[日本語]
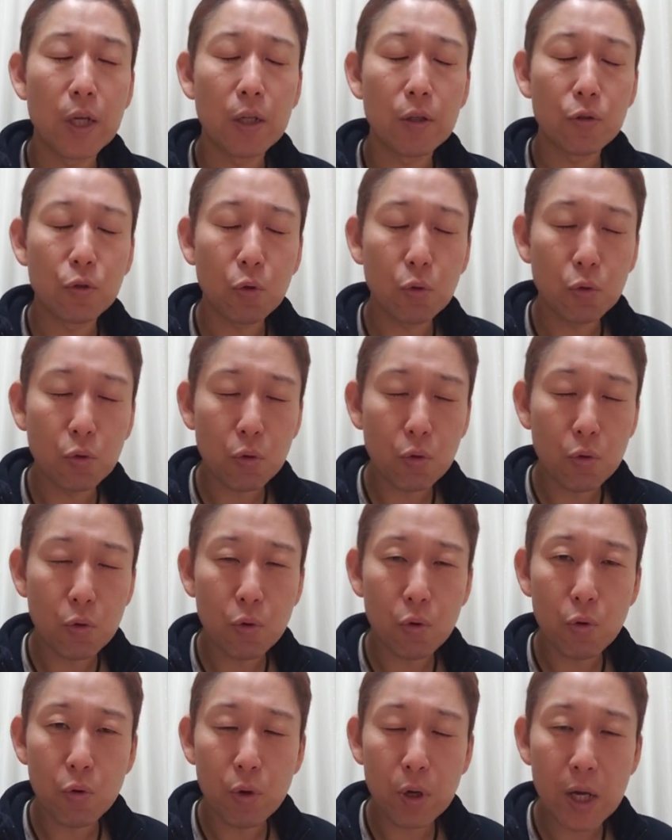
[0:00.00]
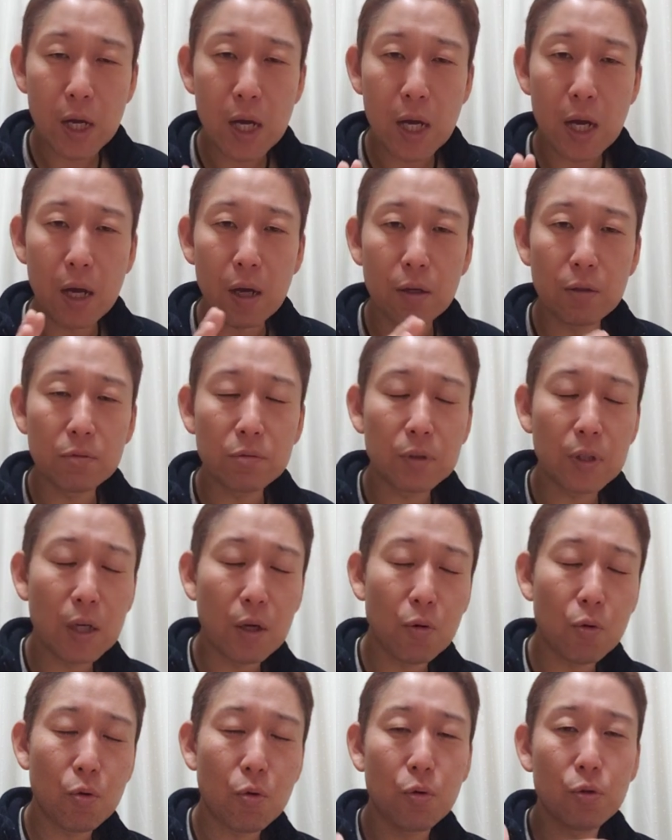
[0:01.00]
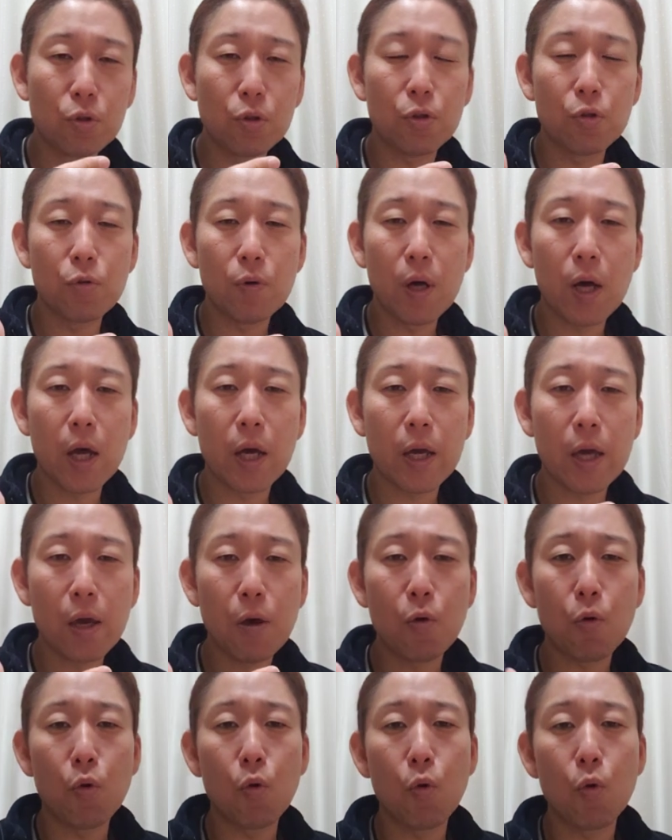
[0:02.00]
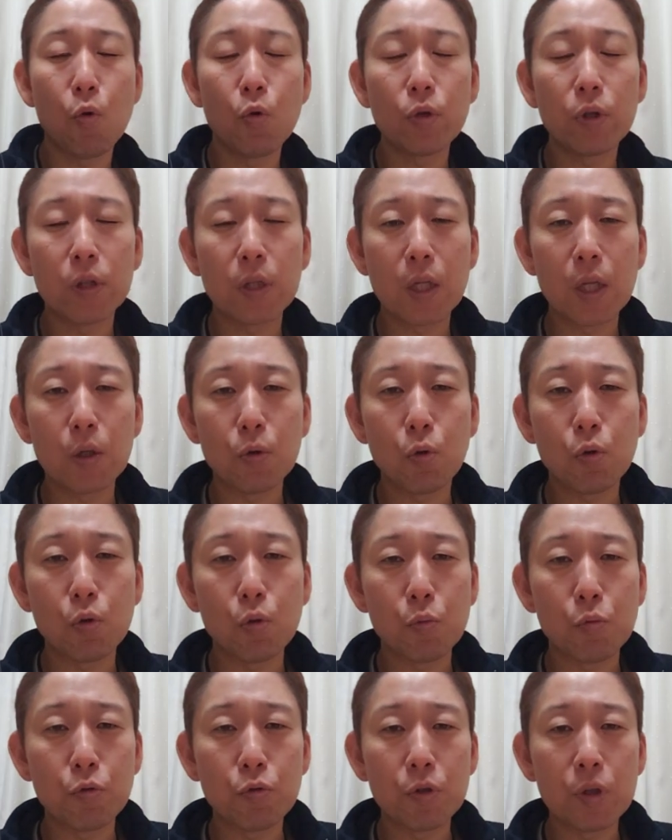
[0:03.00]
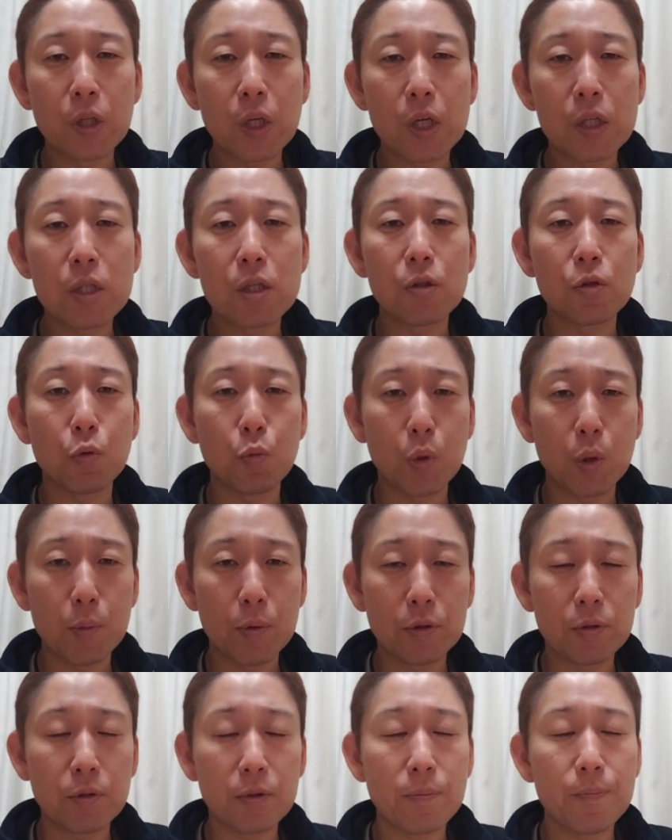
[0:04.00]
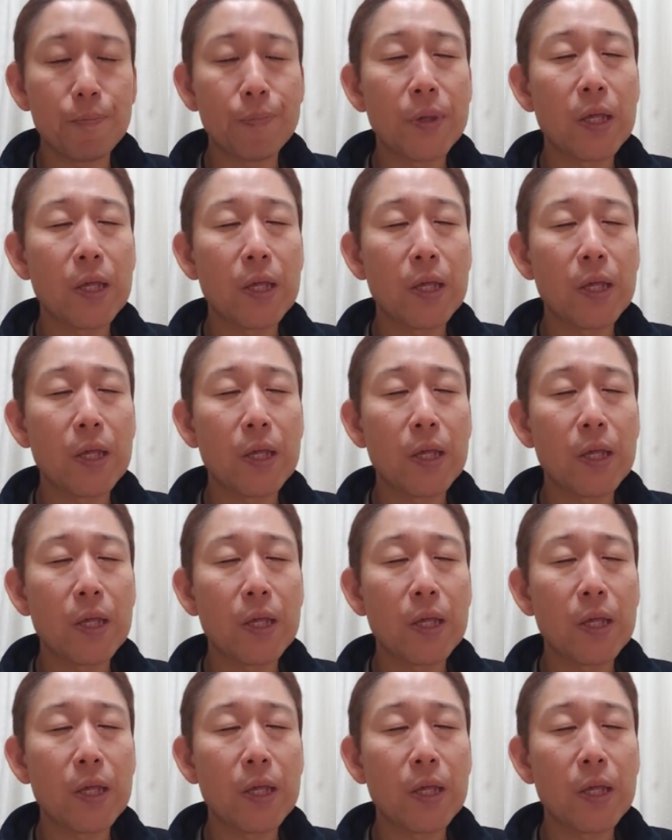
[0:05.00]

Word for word: その方が歌う方っていうのは結構音程取るの難しいと思います。